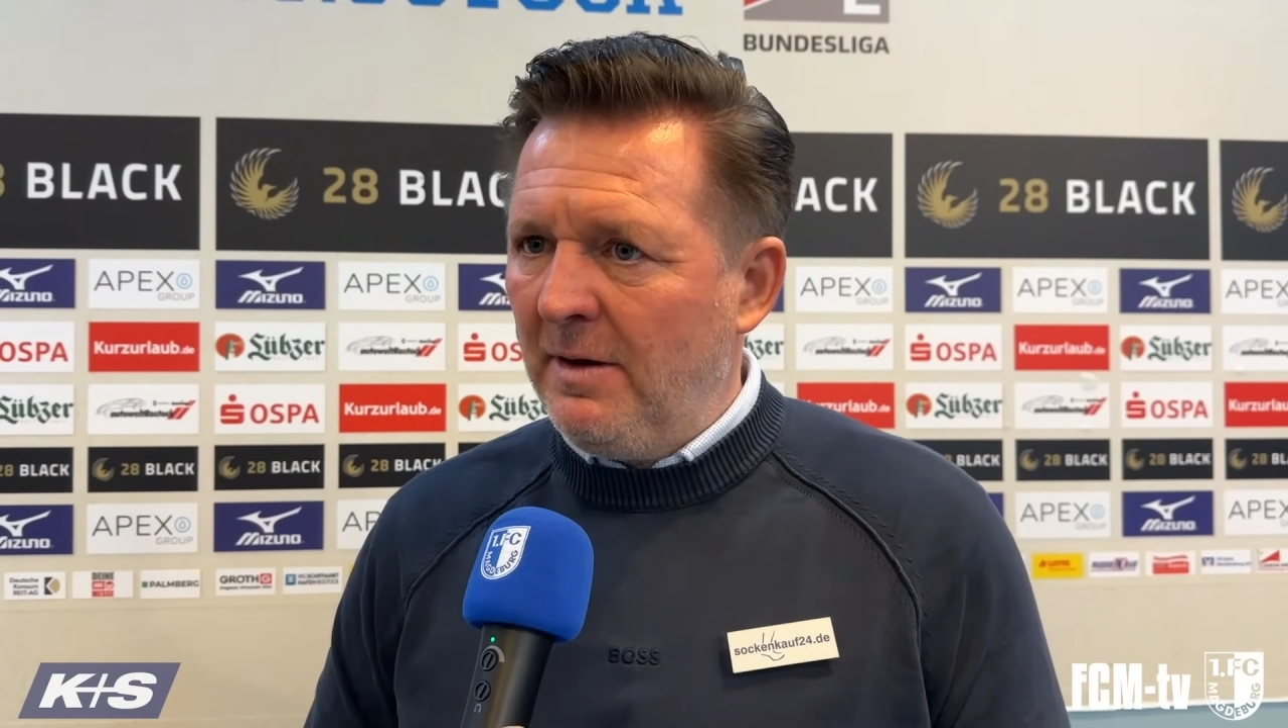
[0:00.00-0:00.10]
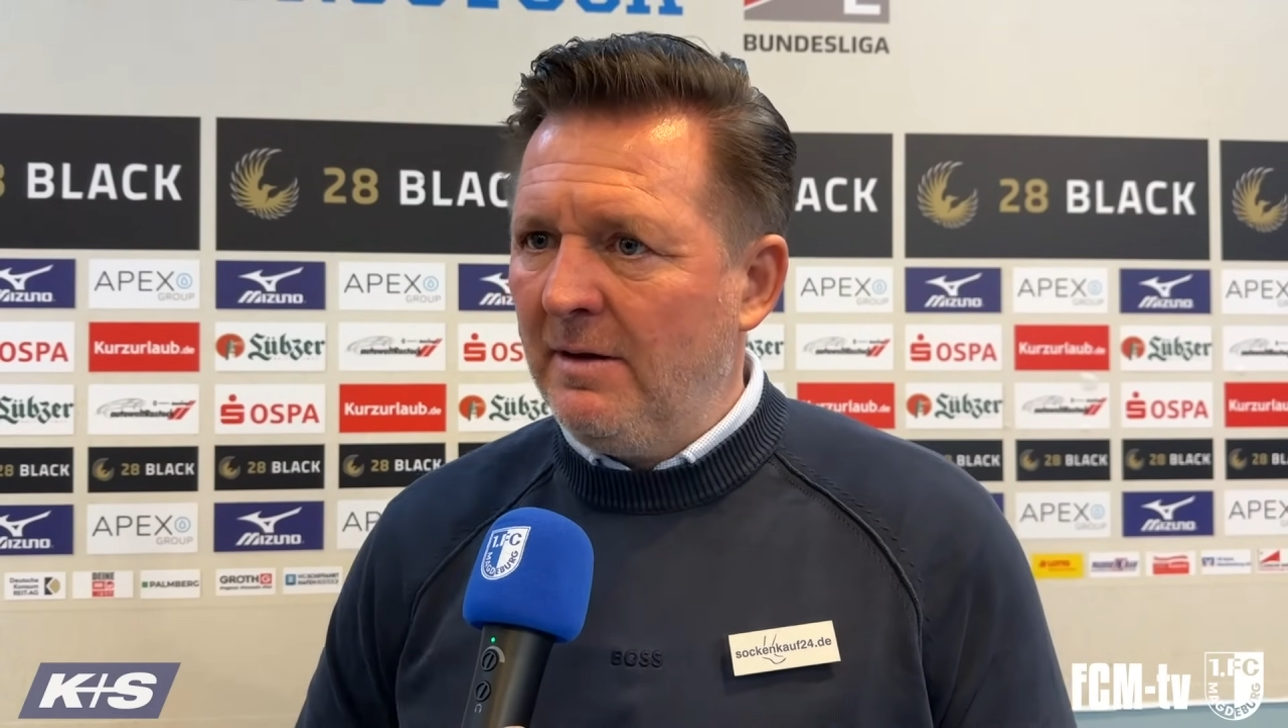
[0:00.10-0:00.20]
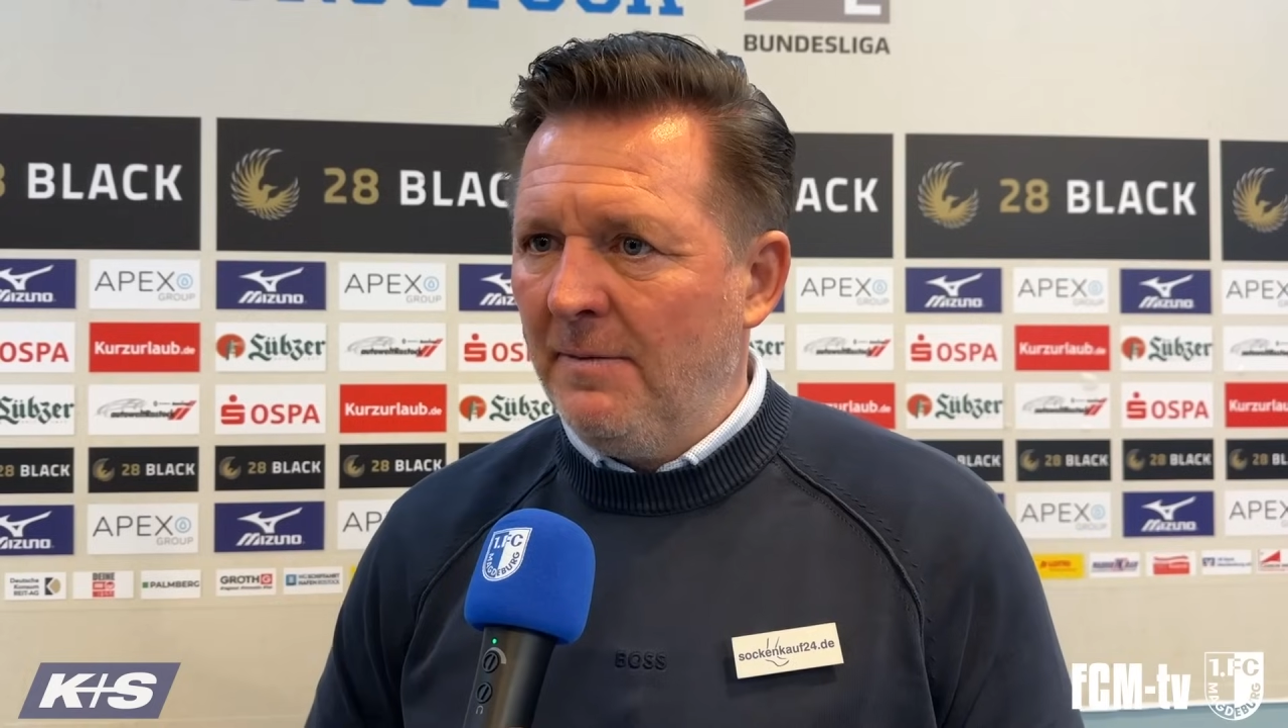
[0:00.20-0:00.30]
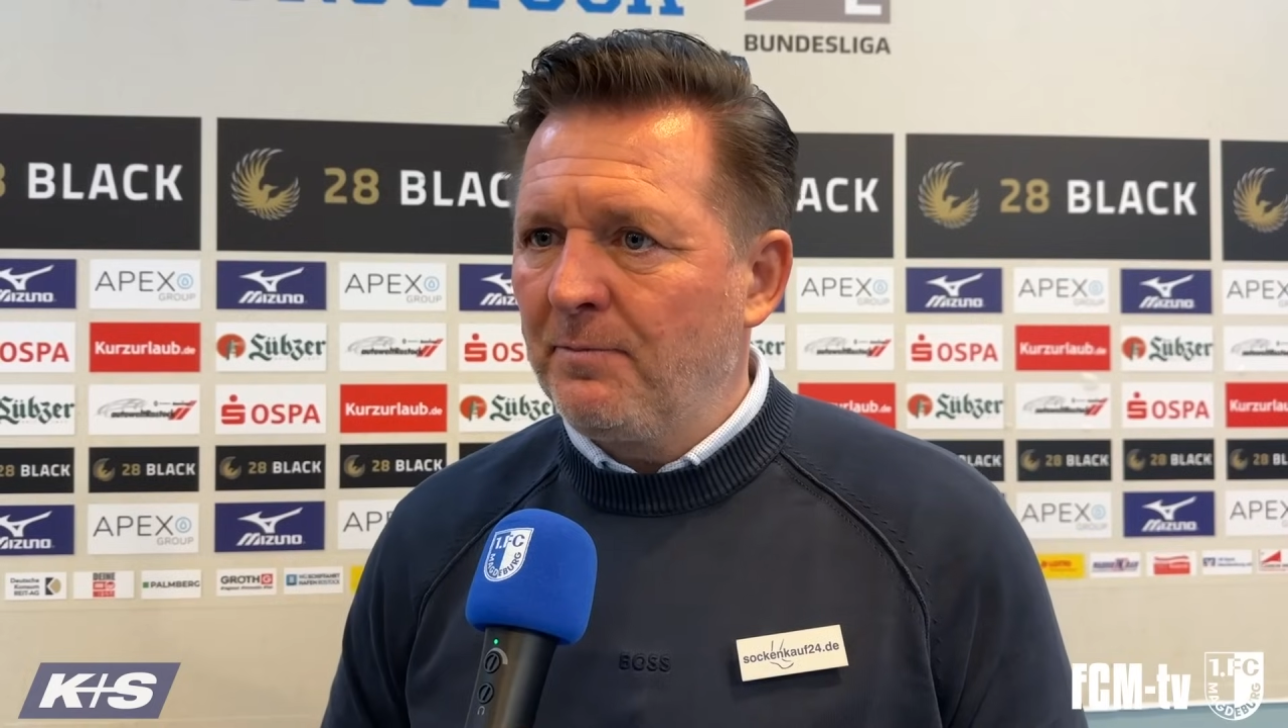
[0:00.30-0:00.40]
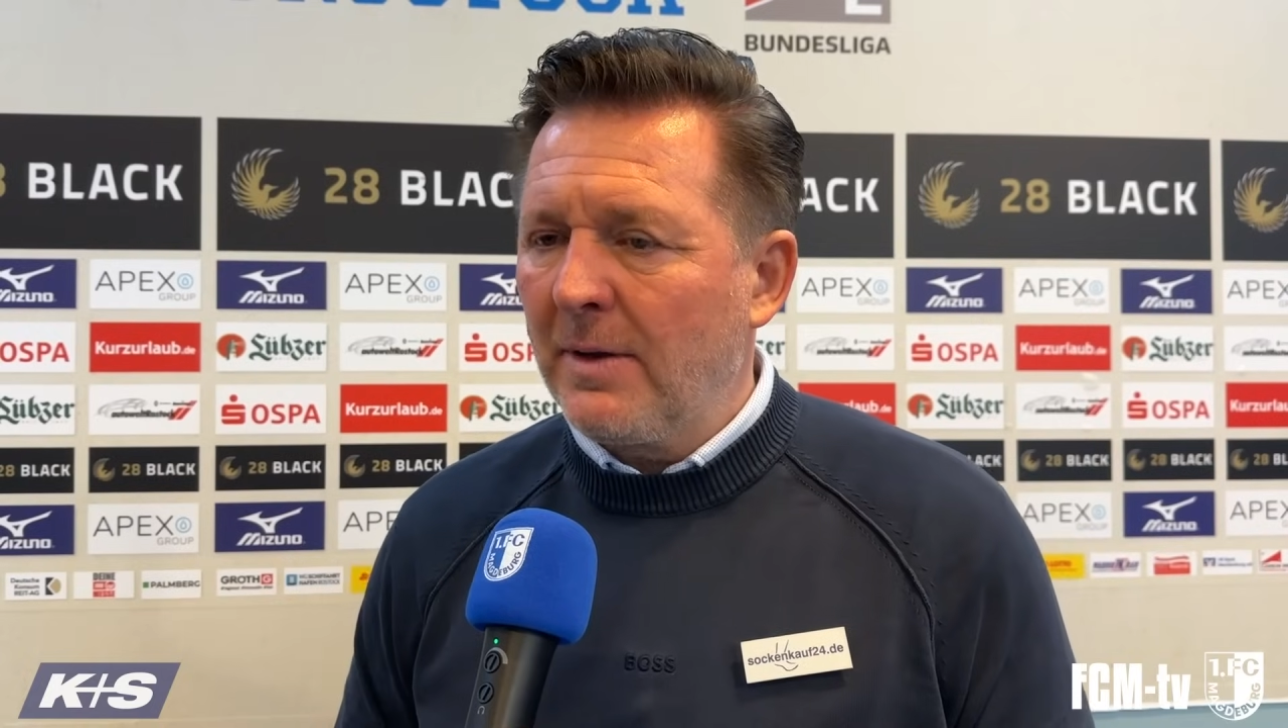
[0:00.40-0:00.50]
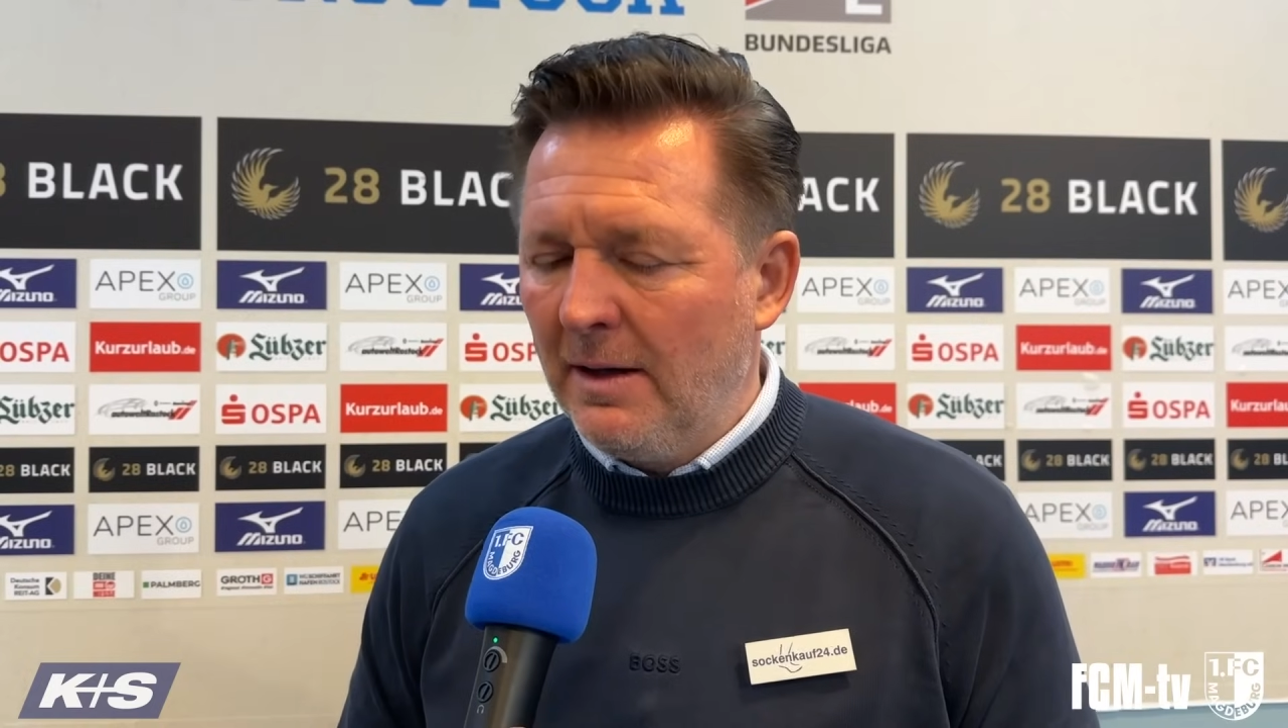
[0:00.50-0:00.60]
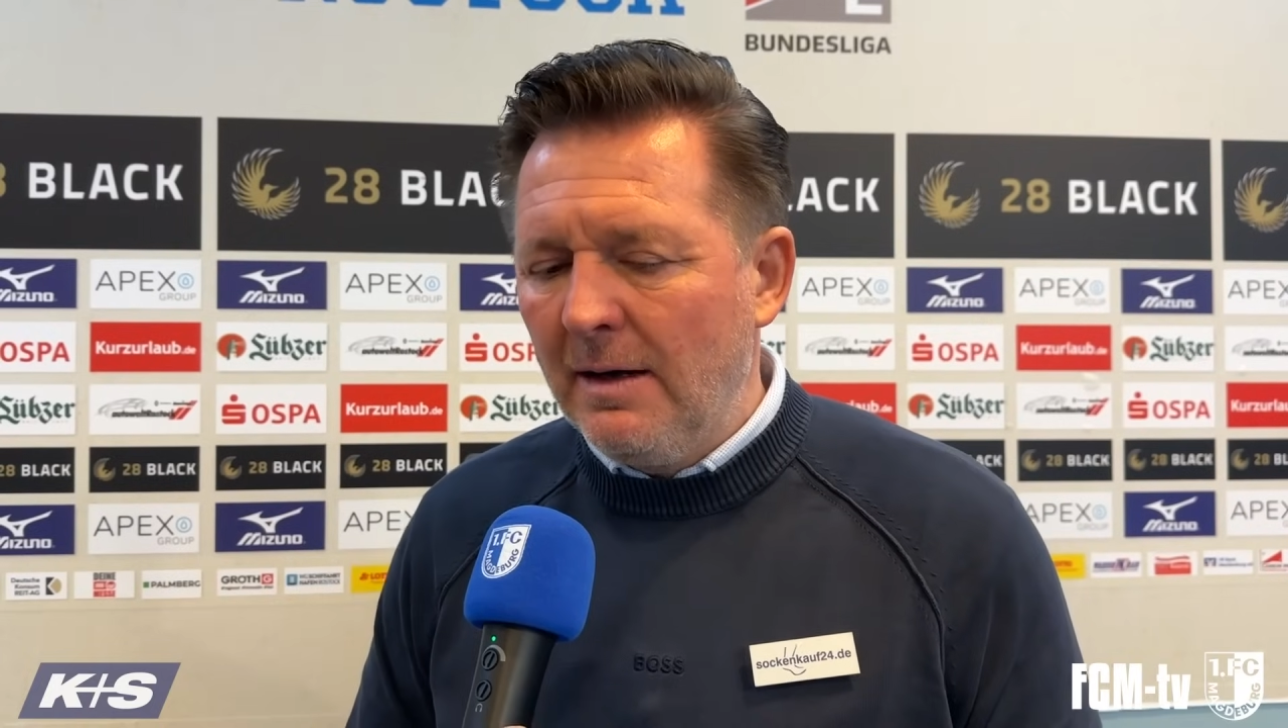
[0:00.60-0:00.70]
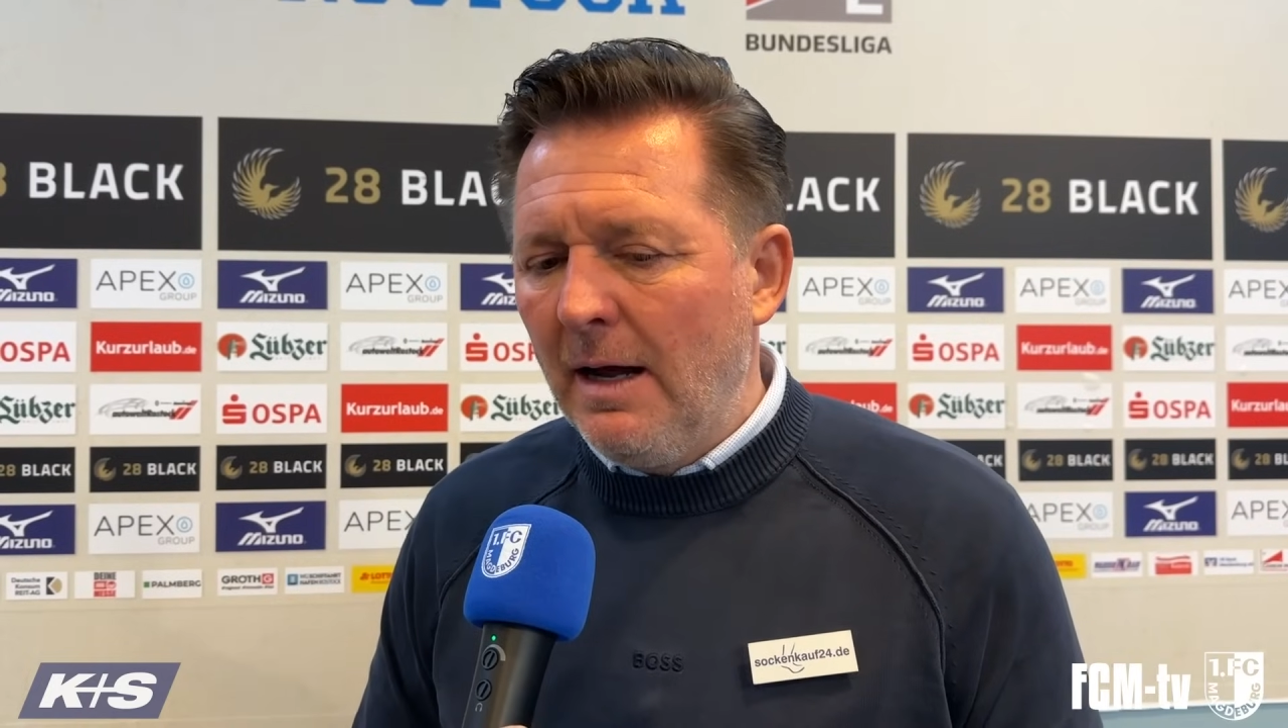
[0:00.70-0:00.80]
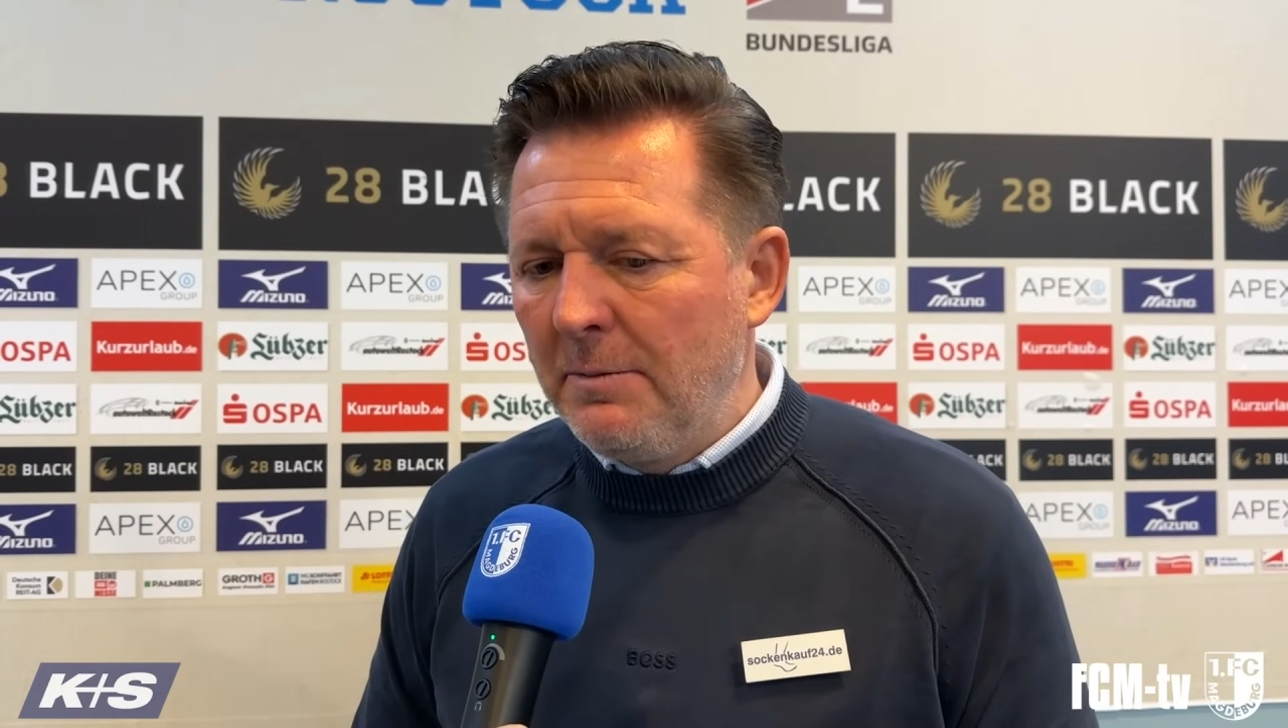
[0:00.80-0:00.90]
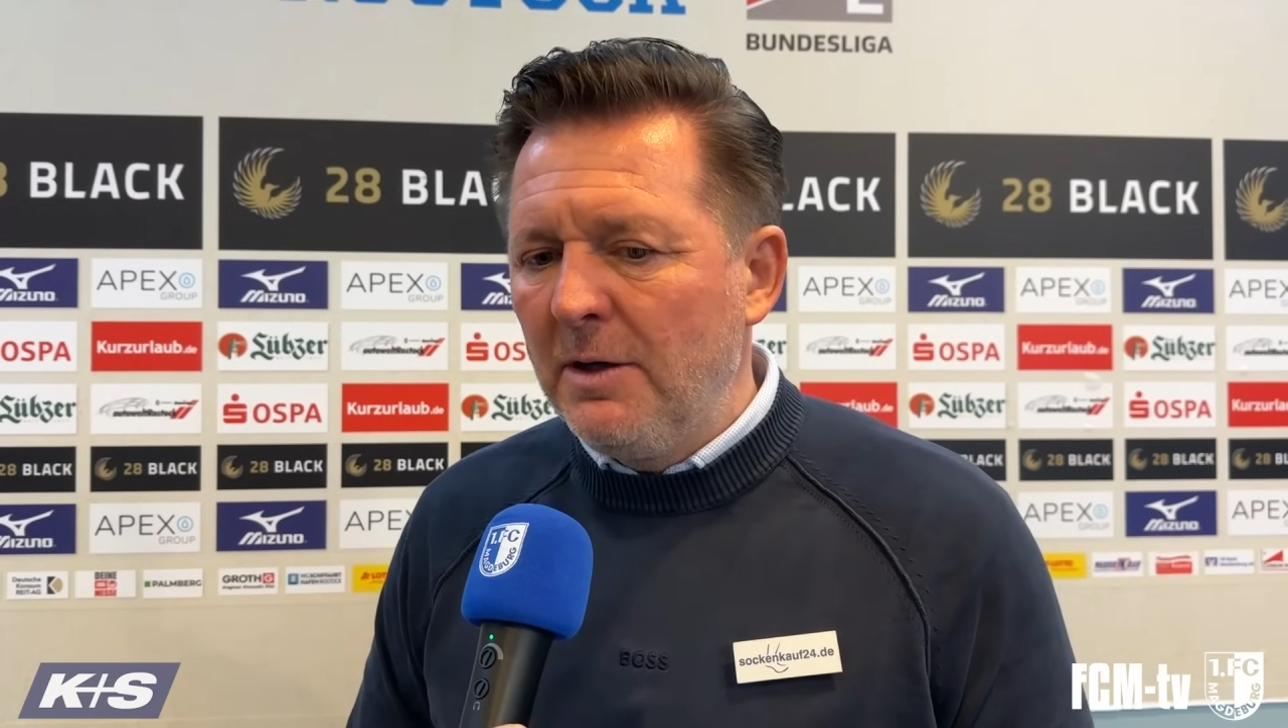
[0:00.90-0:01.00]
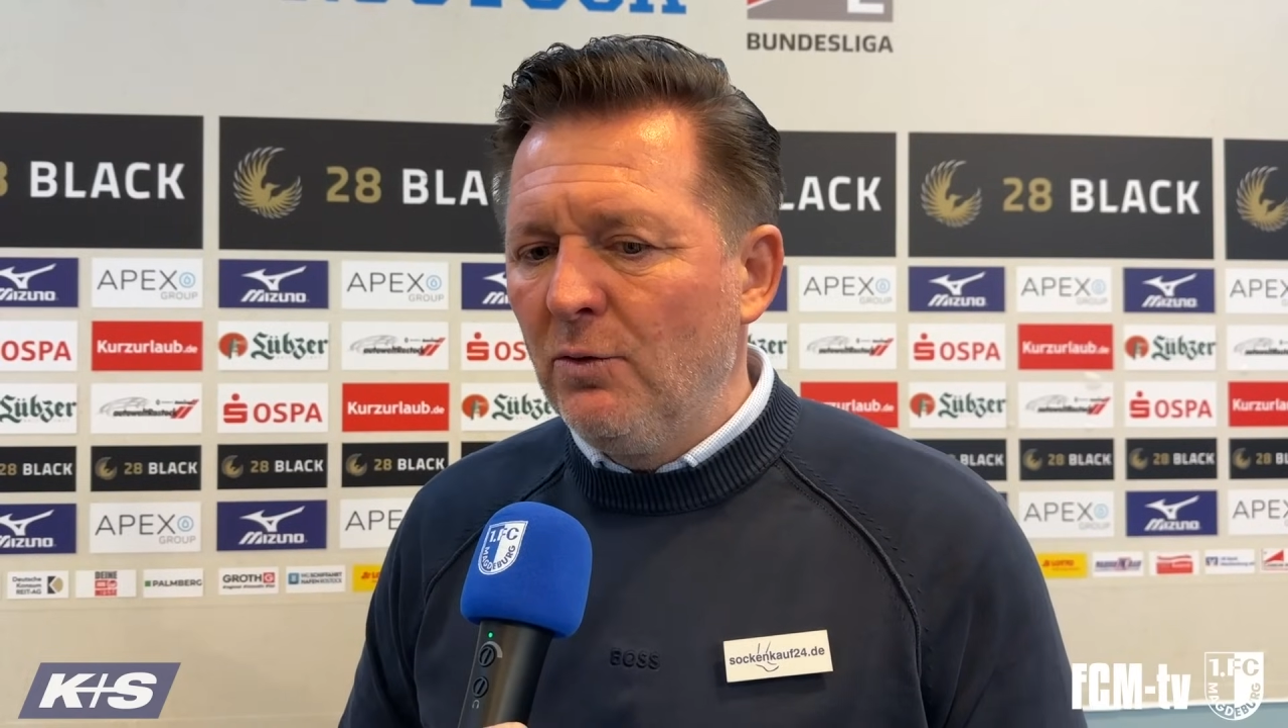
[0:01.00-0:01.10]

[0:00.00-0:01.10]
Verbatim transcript: da, da haben die